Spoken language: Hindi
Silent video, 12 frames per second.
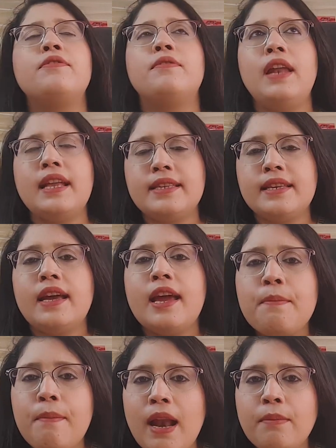लेट्स से
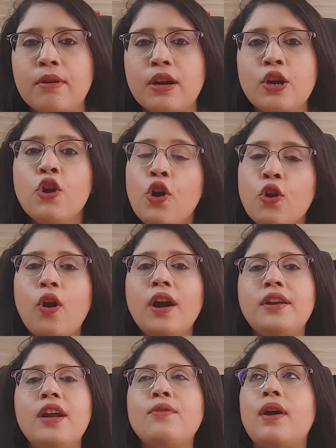इन मेलबर्न
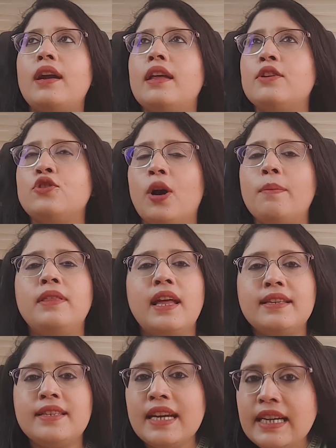कॉन्टेंट राइटिंग जॉब
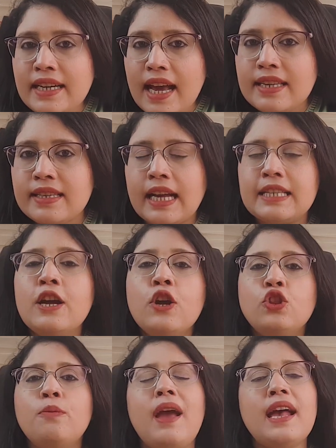लेट्स से इन टेक्सास
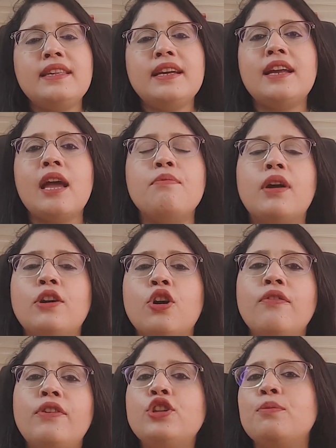तुम ऐसे टाइप करना
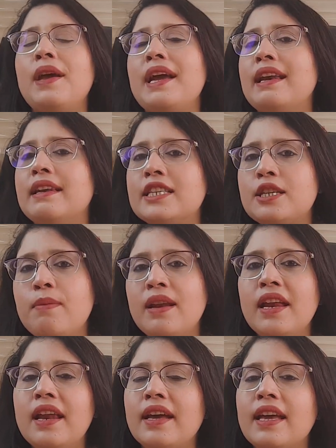और फिर तुम्हें एक लिस्ट
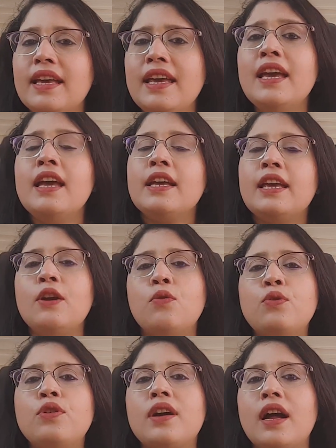मिलने लगेगी कि
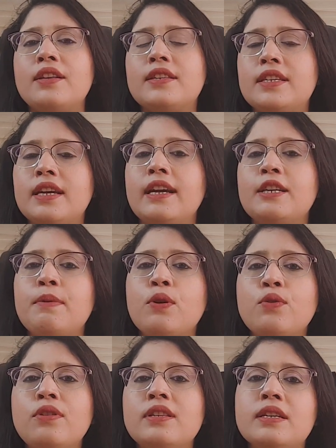उन उन स्टेट्स में
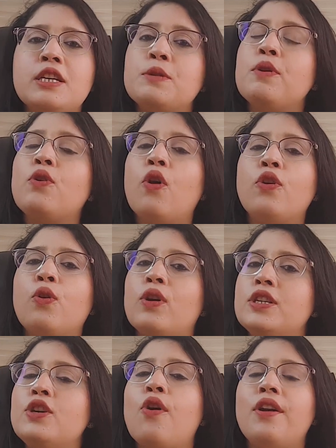उन सिटीज़ में कौन
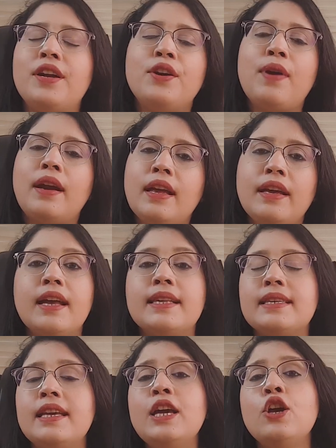कौन सी कॉन्टेंट राइटिंग
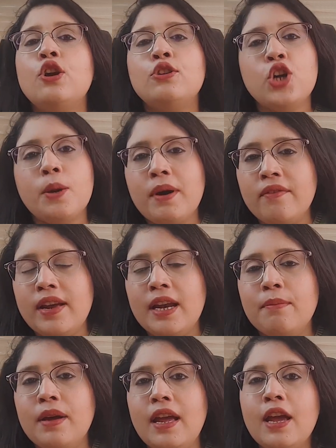गिग्स की जॉब
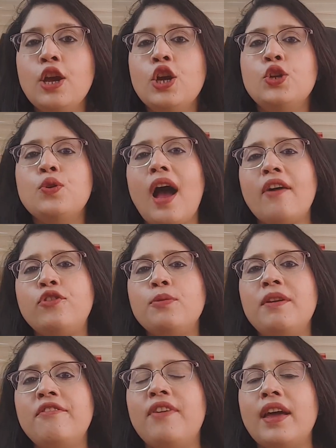अवेलेबल है यू हैव टू
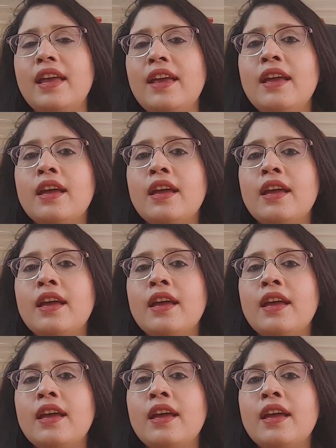बी वेरी